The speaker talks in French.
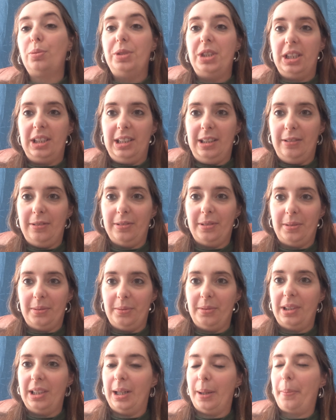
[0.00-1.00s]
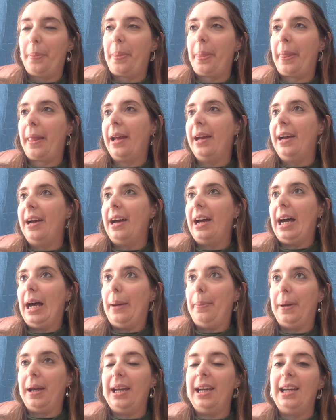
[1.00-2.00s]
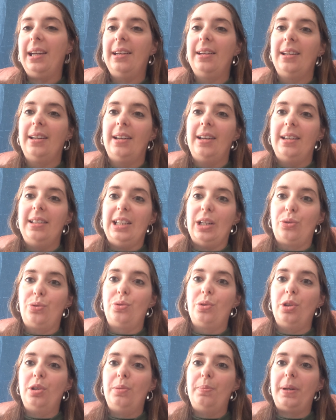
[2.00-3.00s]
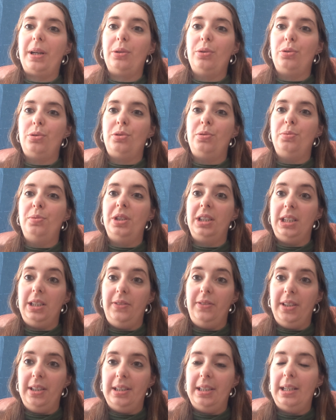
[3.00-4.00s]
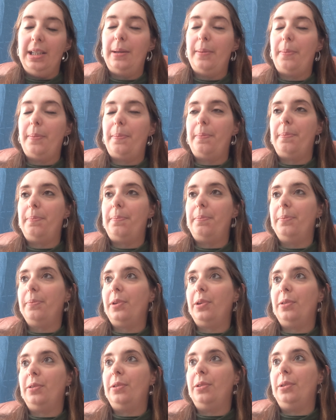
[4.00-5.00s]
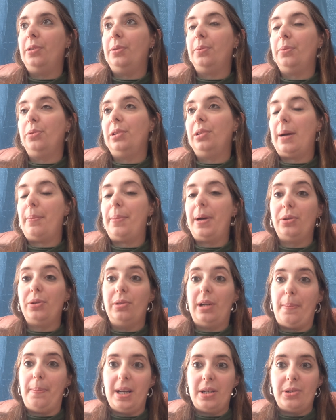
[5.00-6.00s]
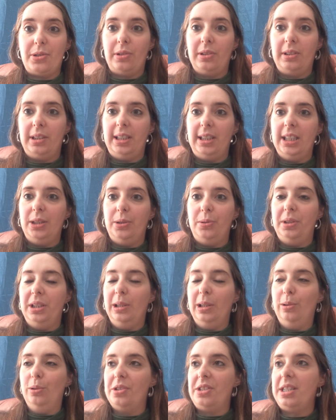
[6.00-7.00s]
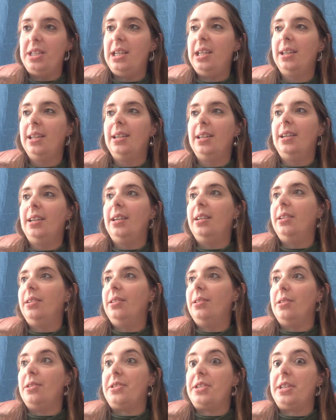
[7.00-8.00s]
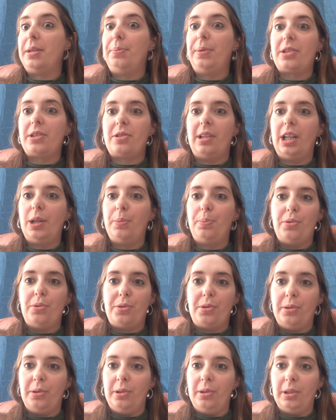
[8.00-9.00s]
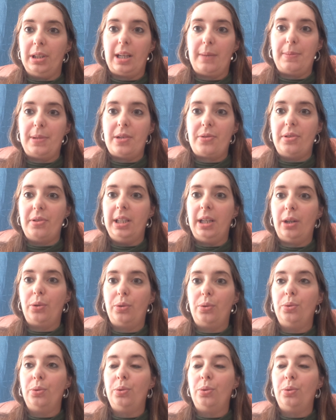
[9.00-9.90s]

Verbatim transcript: objectifs. Voilà. Après, il y a toujours une part de subjectivité de la part de la personne qui étudie le dossier euh, cette personne-là peut très bien se dire